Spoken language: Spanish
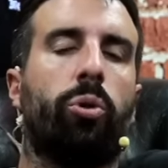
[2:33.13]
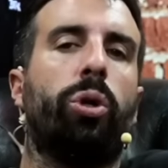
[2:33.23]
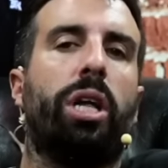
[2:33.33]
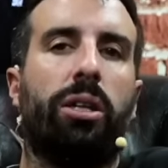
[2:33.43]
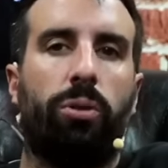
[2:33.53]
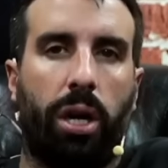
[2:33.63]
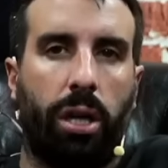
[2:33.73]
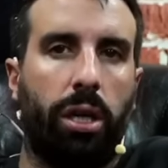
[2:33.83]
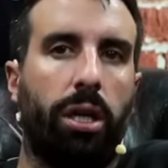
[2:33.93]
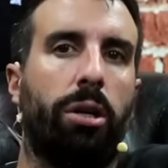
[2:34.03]
cuidando a
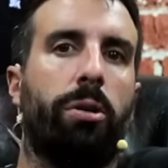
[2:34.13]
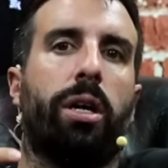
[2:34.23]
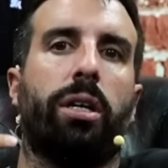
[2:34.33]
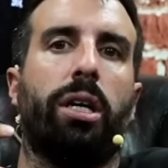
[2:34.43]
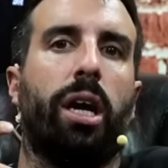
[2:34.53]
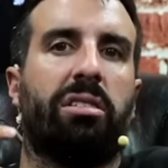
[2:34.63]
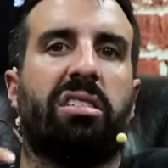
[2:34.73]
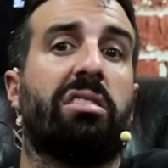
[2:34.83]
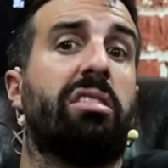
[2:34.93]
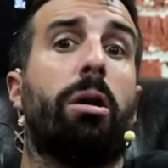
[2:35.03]
River y
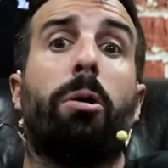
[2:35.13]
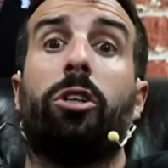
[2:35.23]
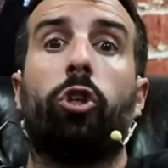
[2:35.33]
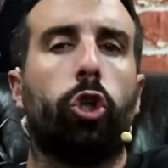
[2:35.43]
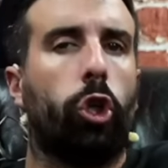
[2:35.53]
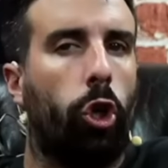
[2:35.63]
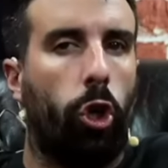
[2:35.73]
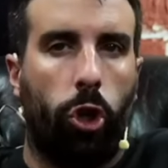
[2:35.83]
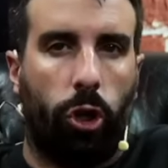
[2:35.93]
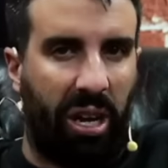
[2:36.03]
exacerbando
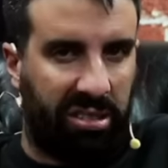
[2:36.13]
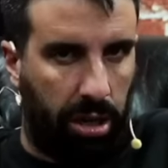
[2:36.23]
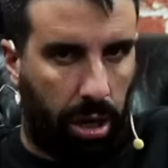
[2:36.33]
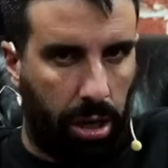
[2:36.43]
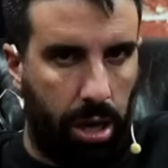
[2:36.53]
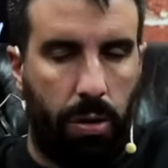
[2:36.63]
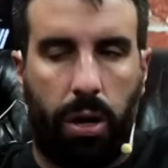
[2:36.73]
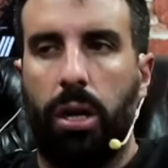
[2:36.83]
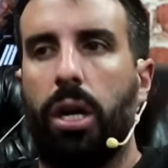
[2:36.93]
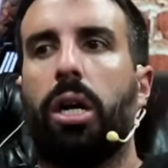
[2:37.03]
todo lo que hace River.